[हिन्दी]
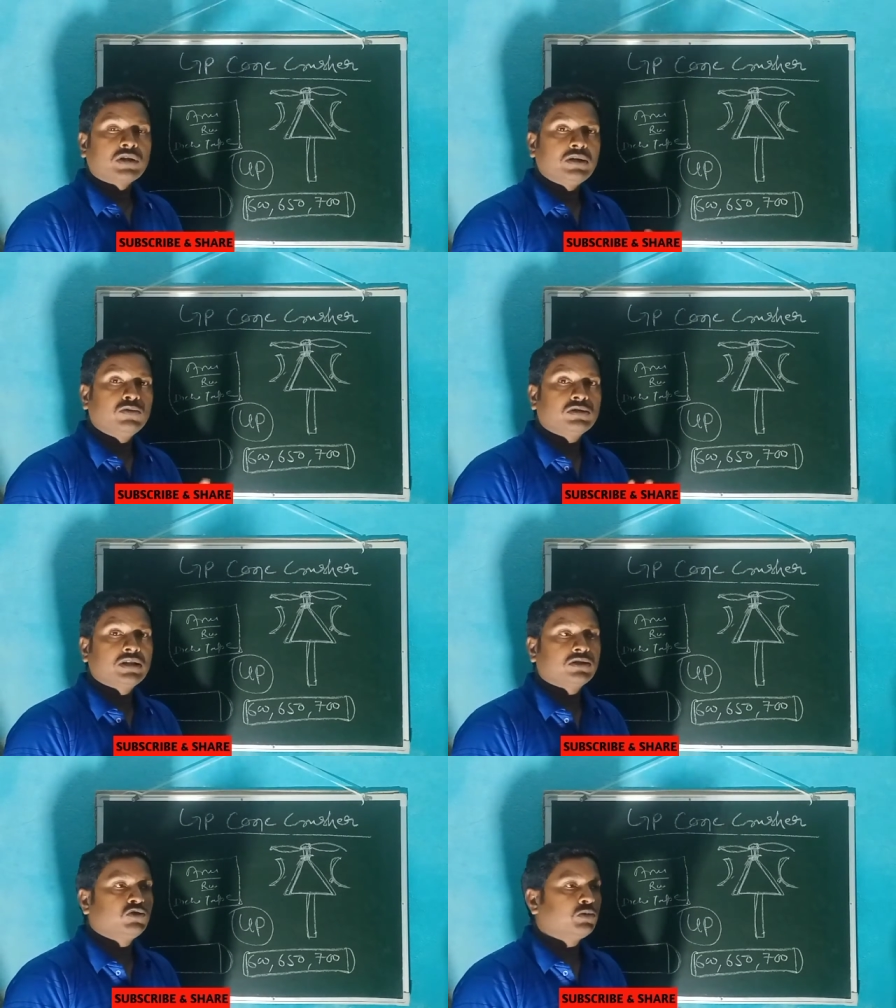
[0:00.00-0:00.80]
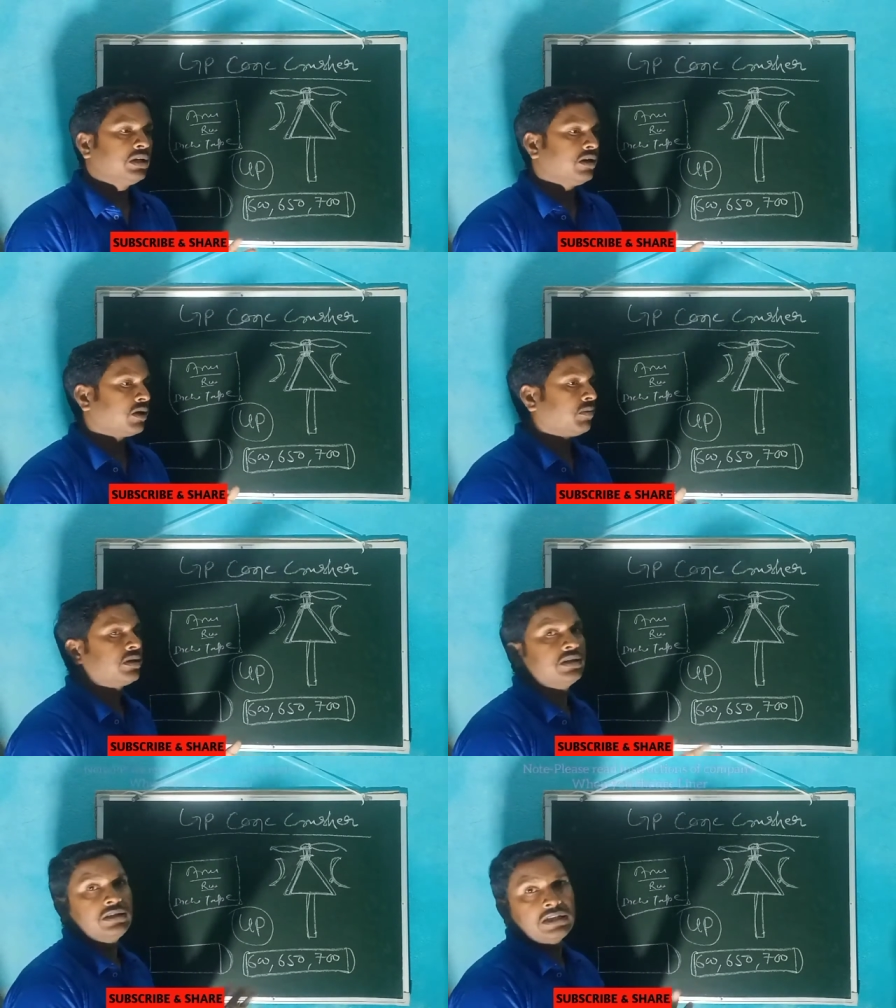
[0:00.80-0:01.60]
कि उस रेशियो में
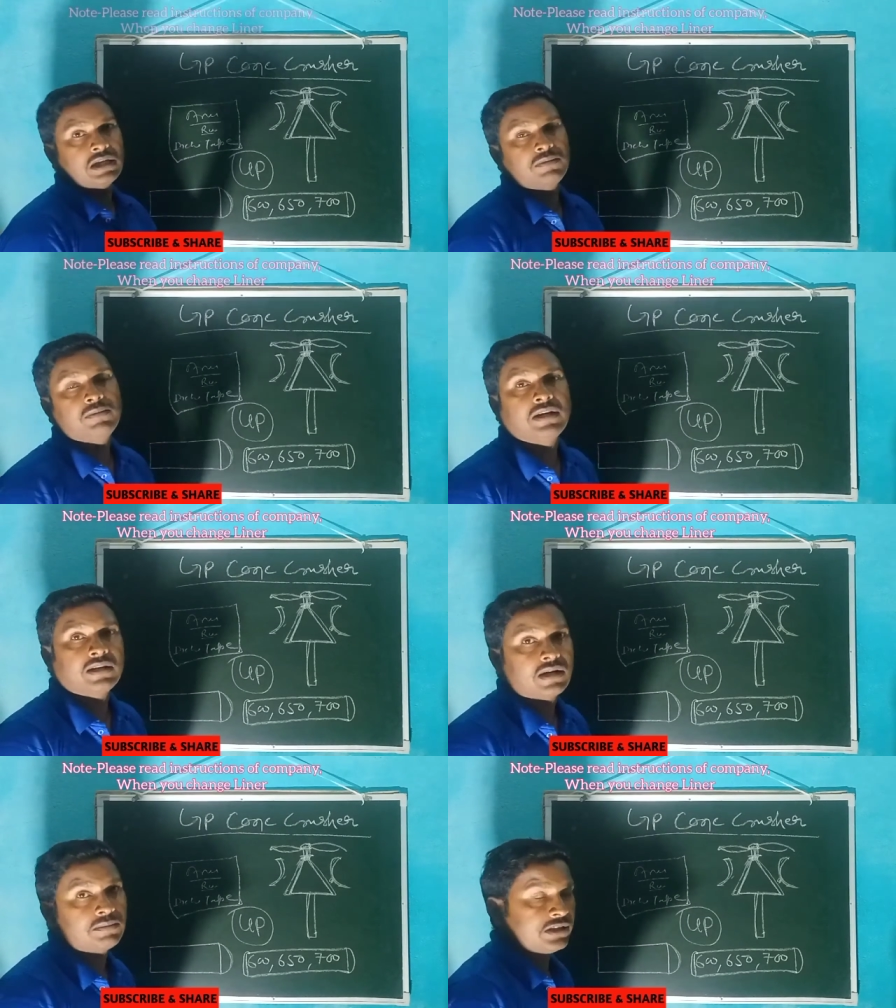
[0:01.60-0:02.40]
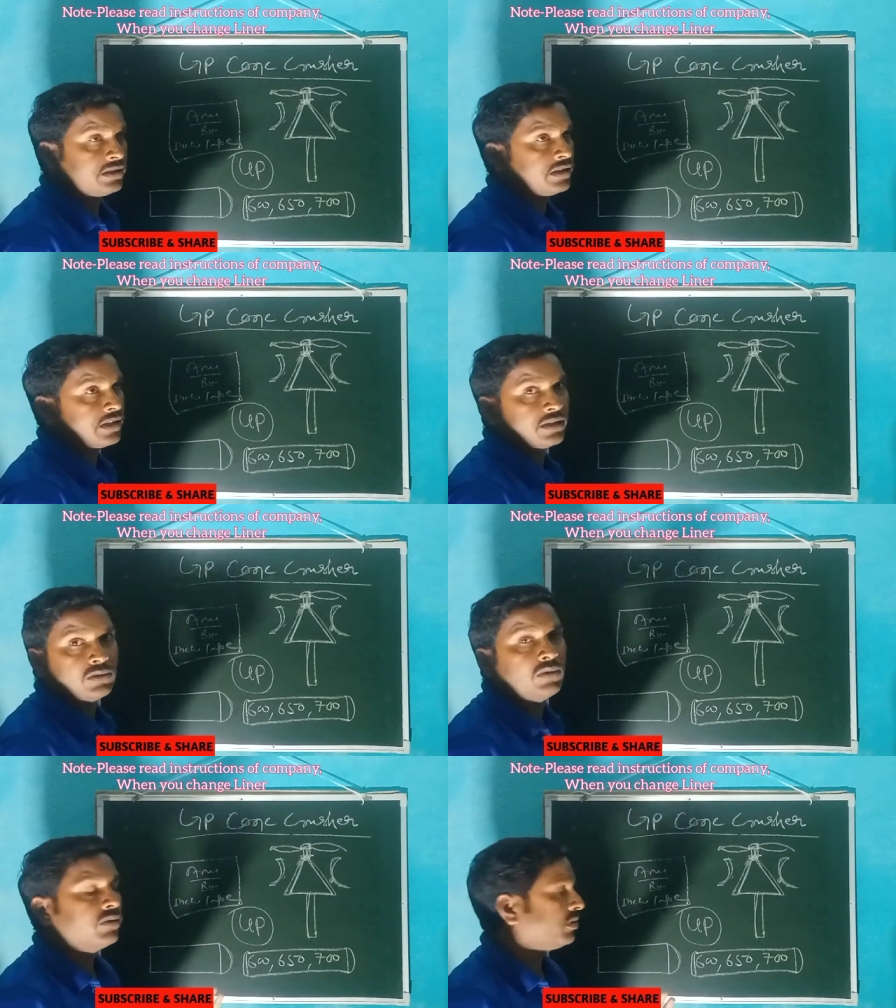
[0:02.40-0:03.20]
लगभग किसी का भी मेंटल आप चेंज करेंगे
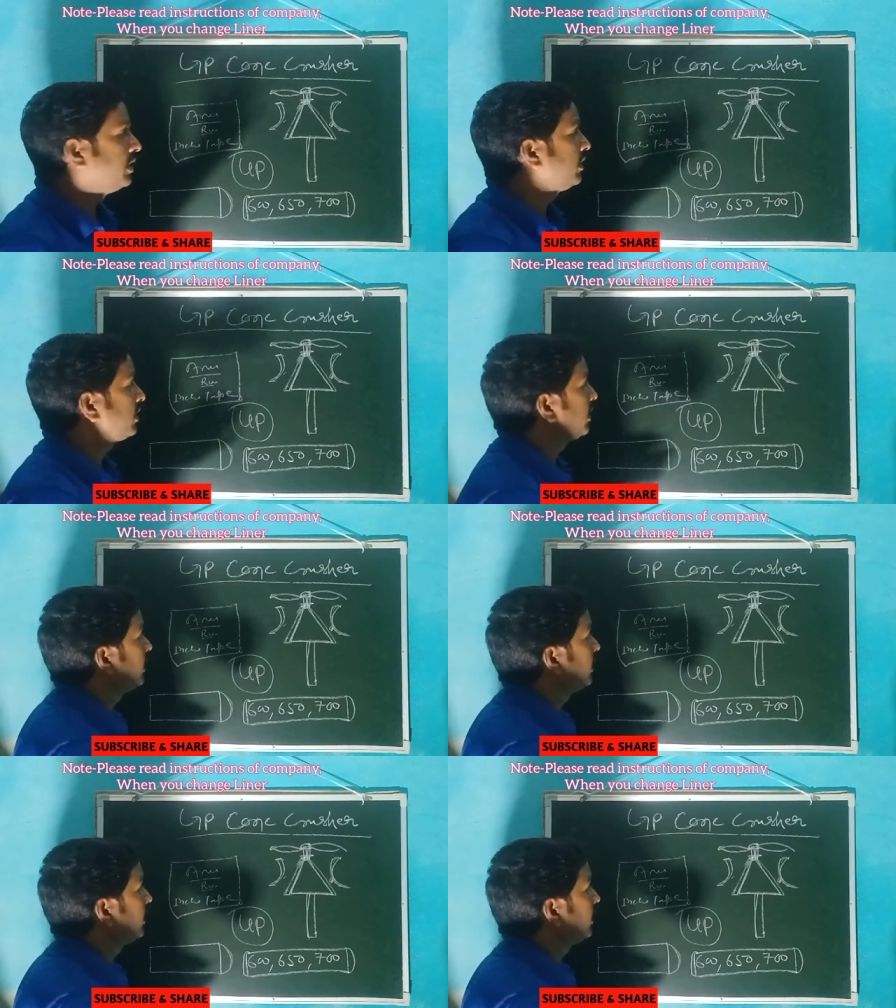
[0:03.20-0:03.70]
तो दिक्कत